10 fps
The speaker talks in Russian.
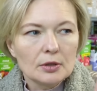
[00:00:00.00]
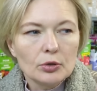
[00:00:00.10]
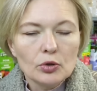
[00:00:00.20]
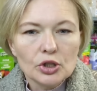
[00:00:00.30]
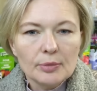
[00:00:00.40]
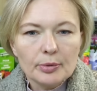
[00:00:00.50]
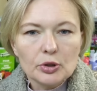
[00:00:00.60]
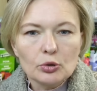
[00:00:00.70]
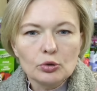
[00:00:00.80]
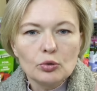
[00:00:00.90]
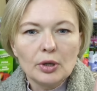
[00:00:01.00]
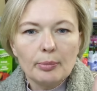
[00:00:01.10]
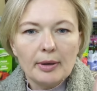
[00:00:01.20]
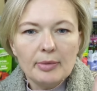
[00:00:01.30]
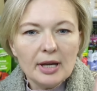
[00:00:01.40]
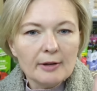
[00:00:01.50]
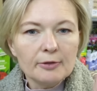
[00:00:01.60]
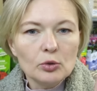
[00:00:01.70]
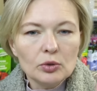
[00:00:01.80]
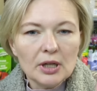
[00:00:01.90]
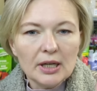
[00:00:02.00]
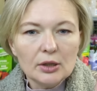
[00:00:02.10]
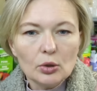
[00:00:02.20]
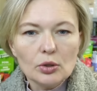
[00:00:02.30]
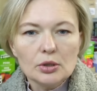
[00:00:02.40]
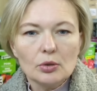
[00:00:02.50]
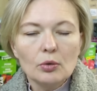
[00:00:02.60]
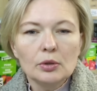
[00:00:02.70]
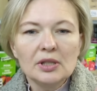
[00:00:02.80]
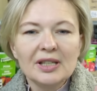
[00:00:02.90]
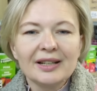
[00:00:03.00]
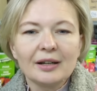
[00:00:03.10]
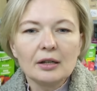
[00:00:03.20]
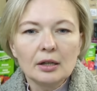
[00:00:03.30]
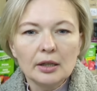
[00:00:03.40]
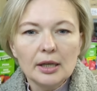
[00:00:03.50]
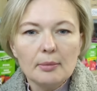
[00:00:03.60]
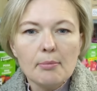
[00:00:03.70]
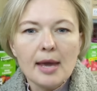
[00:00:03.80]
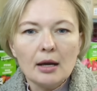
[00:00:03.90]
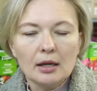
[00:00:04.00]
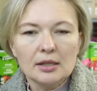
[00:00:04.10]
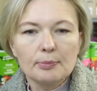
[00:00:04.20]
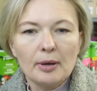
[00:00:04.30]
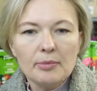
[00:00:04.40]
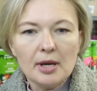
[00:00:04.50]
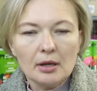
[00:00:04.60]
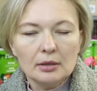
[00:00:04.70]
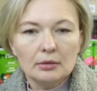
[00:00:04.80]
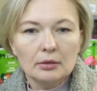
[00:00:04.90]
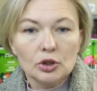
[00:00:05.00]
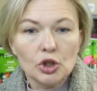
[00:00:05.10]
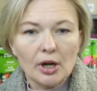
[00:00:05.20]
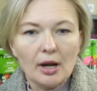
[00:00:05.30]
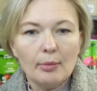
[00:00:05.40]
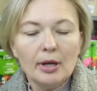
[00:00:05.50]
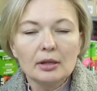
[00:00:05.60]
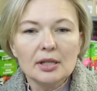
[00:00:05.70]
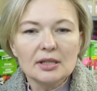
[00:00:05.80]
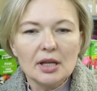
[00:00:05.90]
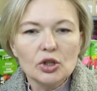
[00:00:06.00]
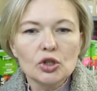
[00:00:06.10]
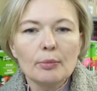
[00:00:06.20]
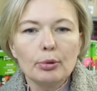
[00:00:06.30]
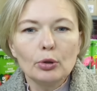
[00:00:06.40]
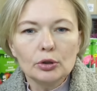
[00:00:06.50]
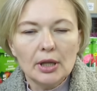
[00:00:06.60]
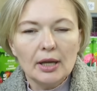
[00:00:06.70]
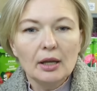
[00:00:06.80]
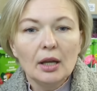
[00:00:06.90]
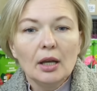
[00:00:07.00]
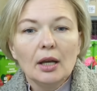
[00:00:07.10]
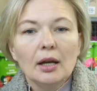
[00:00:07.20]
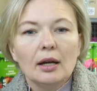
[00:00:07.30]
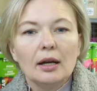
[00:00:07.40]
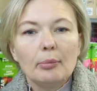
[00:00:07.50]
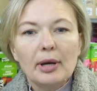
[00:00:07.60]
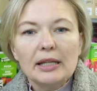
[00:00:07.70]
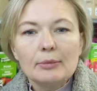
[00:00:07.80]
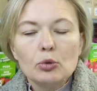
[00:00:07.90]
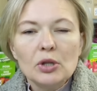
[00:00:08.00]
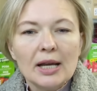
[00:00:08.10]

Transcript: сложный по структуре побег внутри, то есть он не рыхлый, мякоть побега э, шраба достаточно плотная. А, поэтому